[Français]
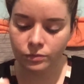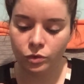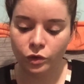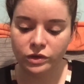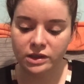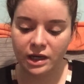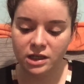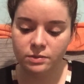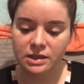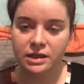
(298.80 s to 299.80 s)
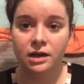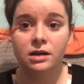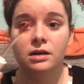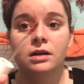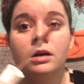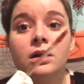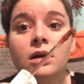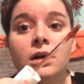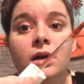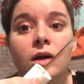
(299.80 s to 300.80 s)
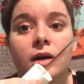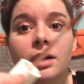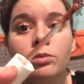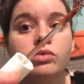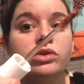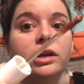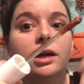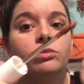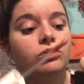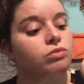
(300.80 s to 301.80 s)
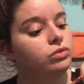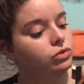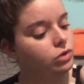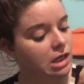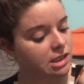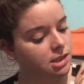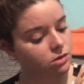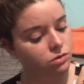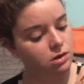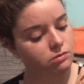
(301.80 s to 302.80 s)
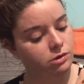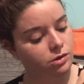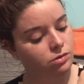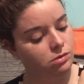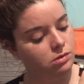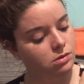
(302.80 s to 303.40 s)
Non, ça sent rien de spécial. L'embout, c'est un embout mousse classique, quoi. Voyons.